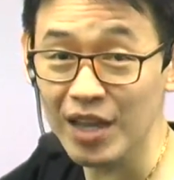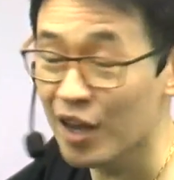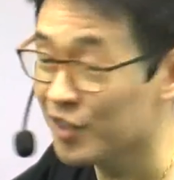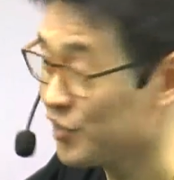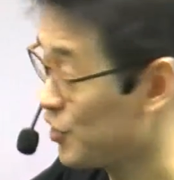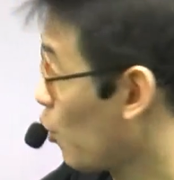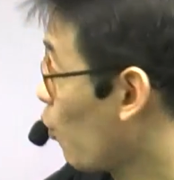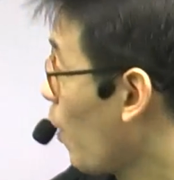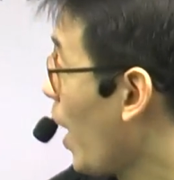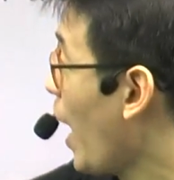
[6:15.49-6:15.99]
ส
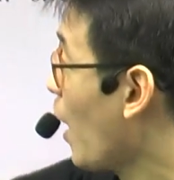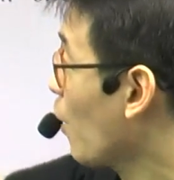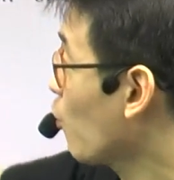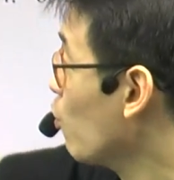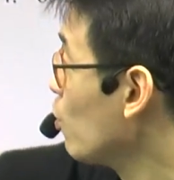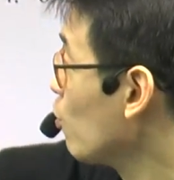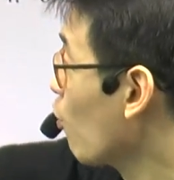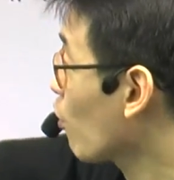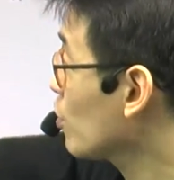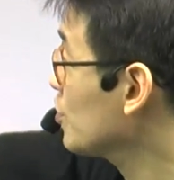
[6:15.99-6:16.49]
แควร์รูท
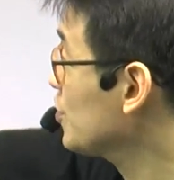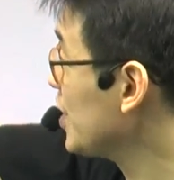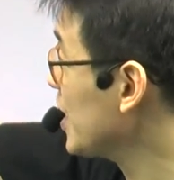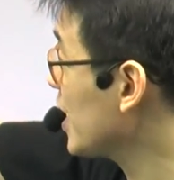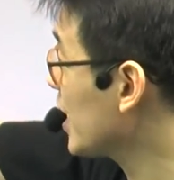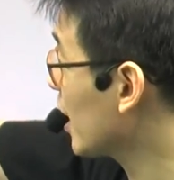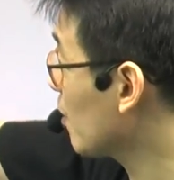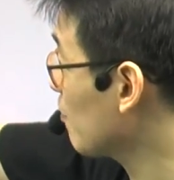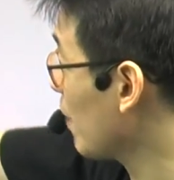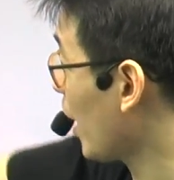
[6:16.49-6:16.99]
ของ
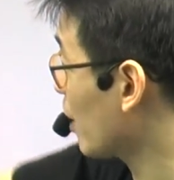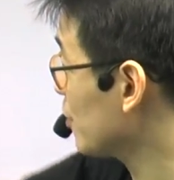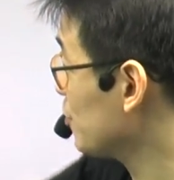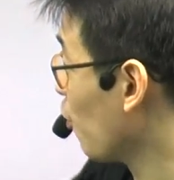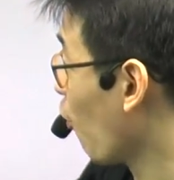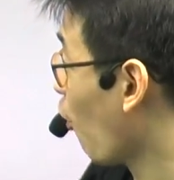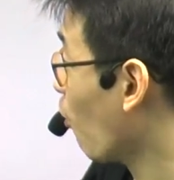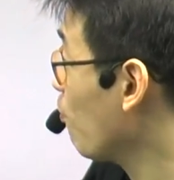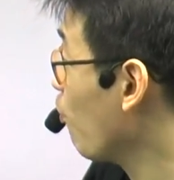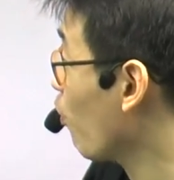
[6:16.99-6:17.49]
4 กำลัง
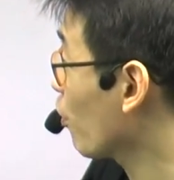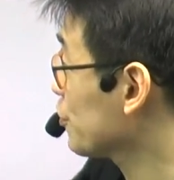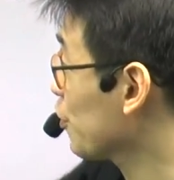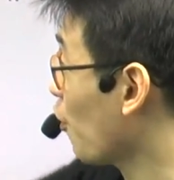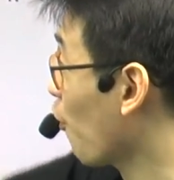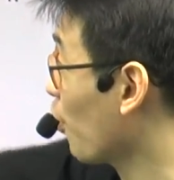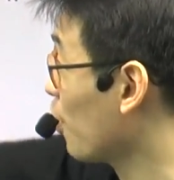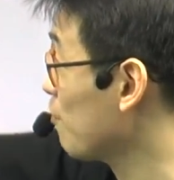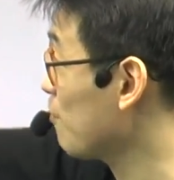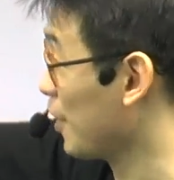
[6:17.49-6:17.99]
2 บวก
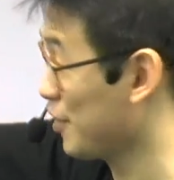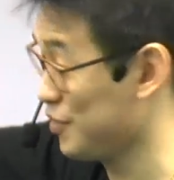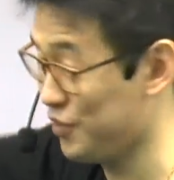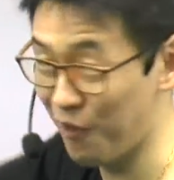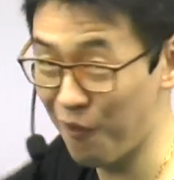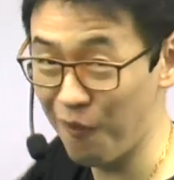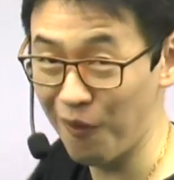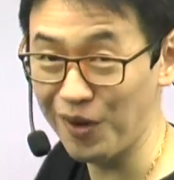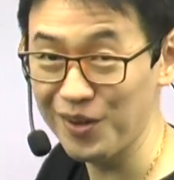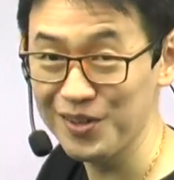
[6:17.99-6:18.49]
2 กำลัง
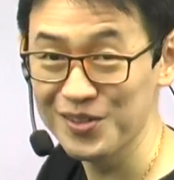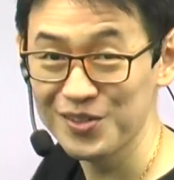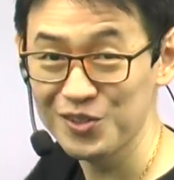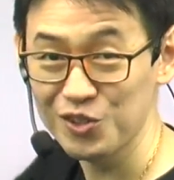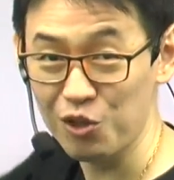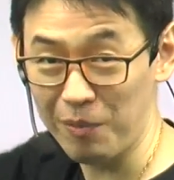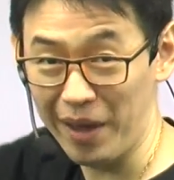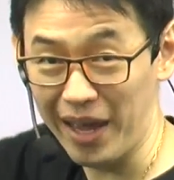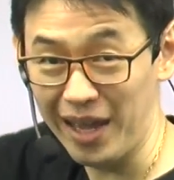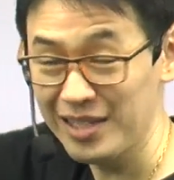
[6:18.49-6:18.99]
2 ถูก
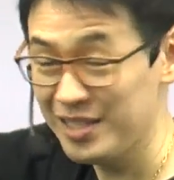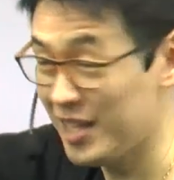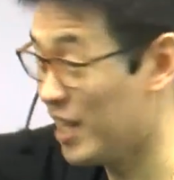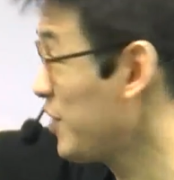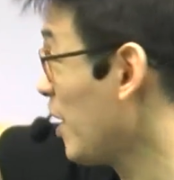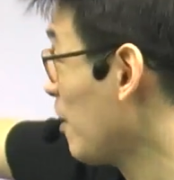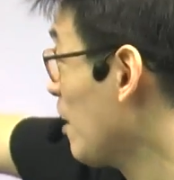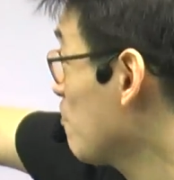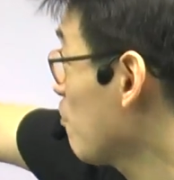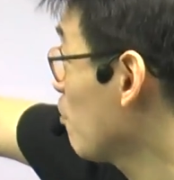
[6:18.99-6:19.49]
ไหมใช้สาม
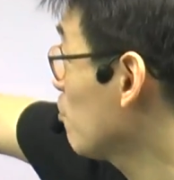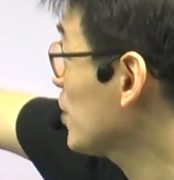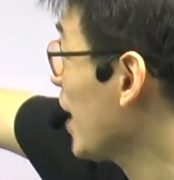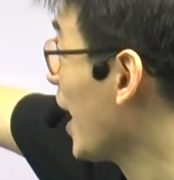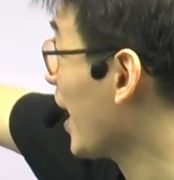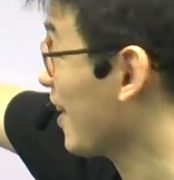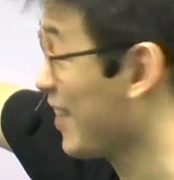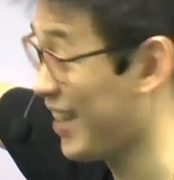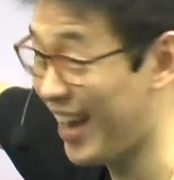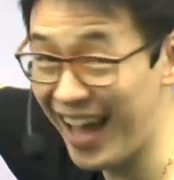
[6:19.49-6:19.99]
เหลี่ยมมุมฉาก
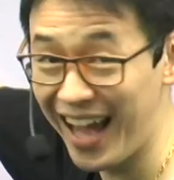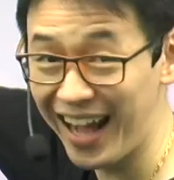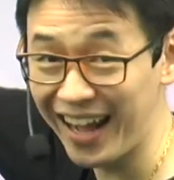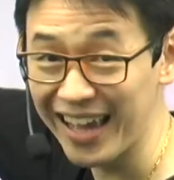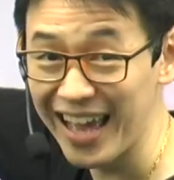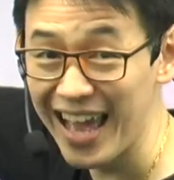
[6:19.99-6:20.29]
ข้างล่าง